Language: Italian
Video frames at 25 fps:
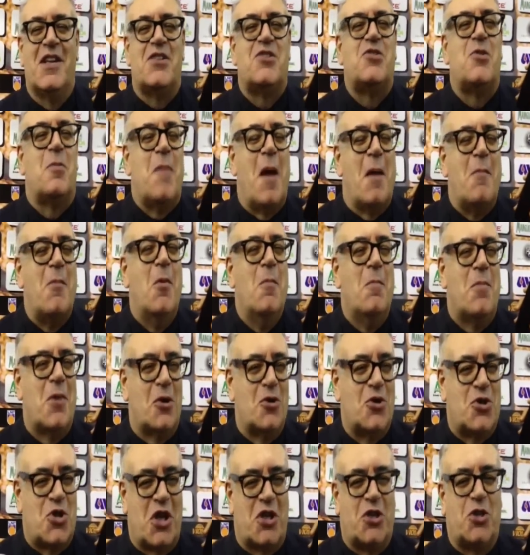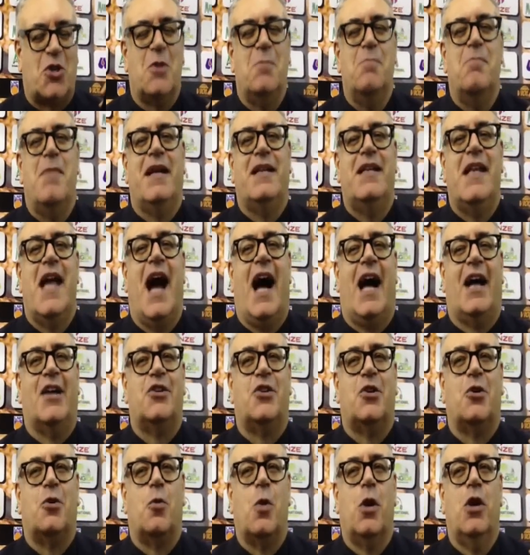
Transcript: adesso abbiamo un progetto immediato,